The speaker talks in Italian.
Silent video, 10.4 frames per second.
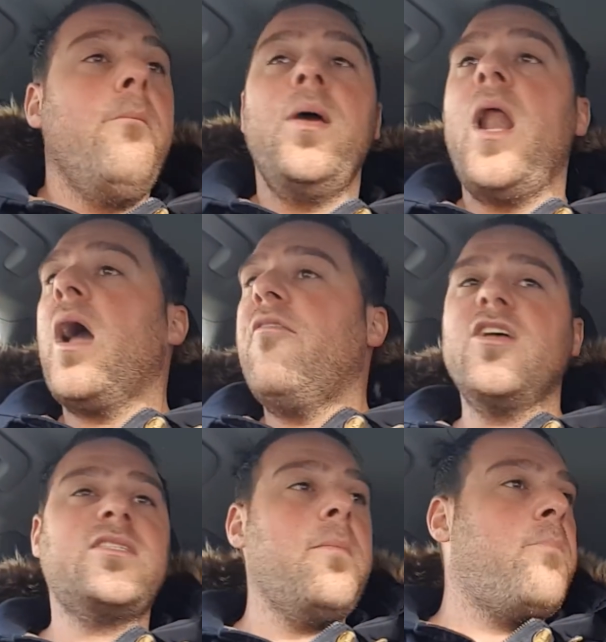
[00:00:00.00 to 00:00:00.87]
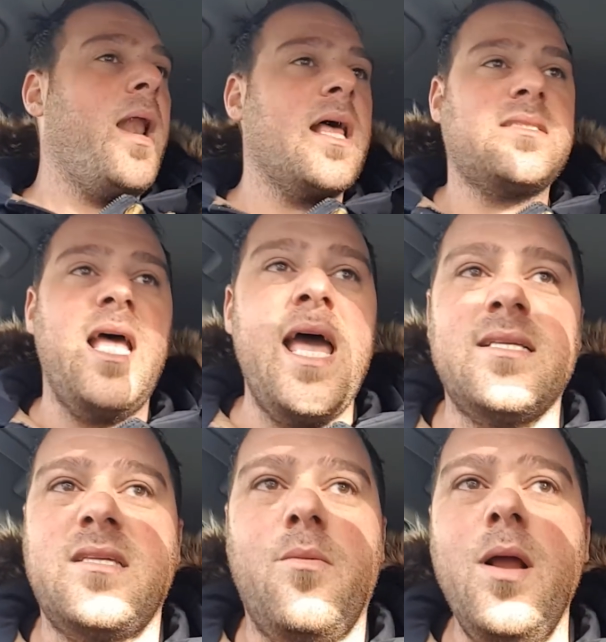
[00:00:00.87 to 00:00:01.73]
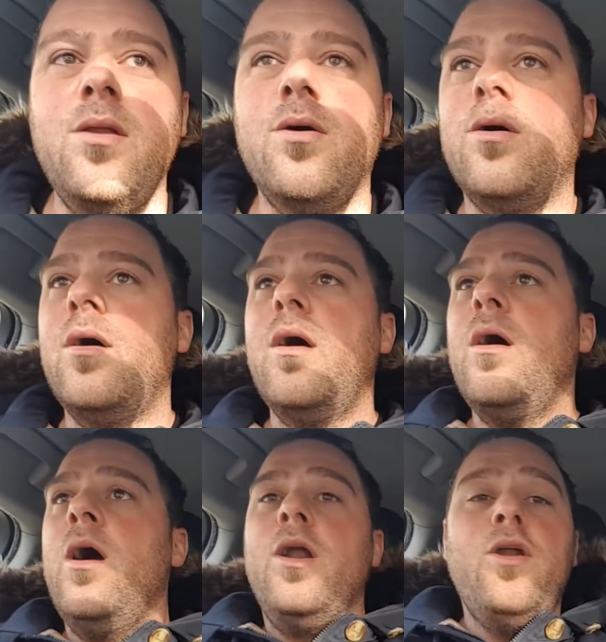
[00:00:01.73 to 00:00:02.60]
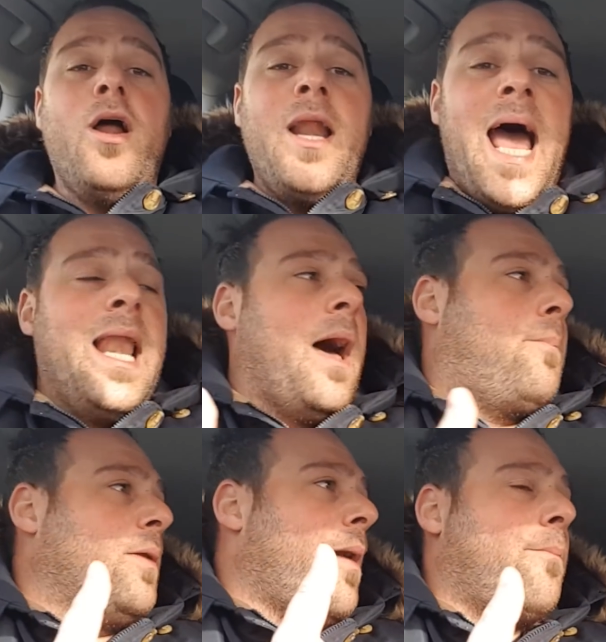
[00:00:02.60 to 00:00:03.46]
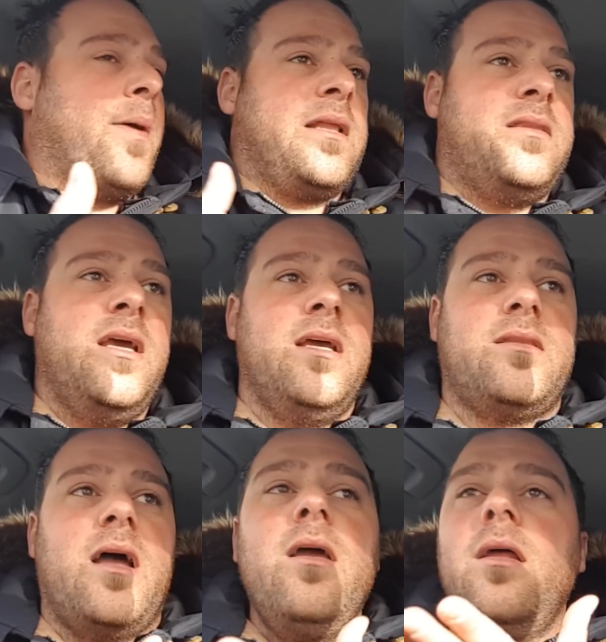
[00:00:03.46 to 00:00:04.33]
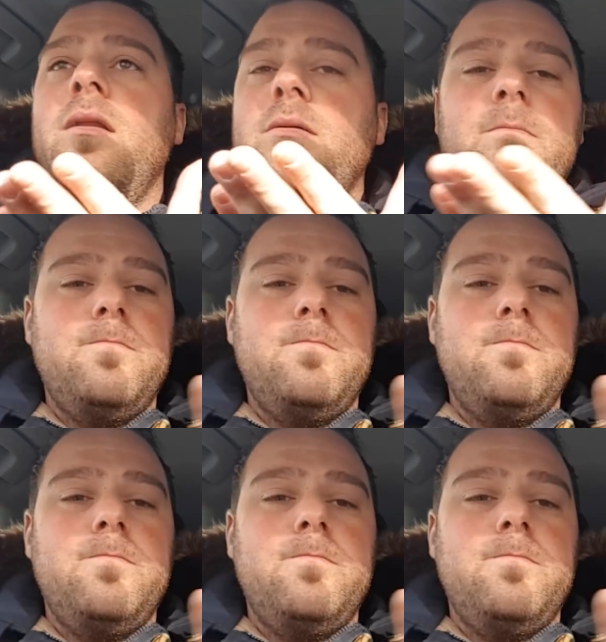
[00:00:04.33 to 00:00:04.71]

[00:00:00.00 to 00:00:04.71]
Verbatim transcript: Piraghi fa sempre la stessa, voglio... Non è la prima partita, io...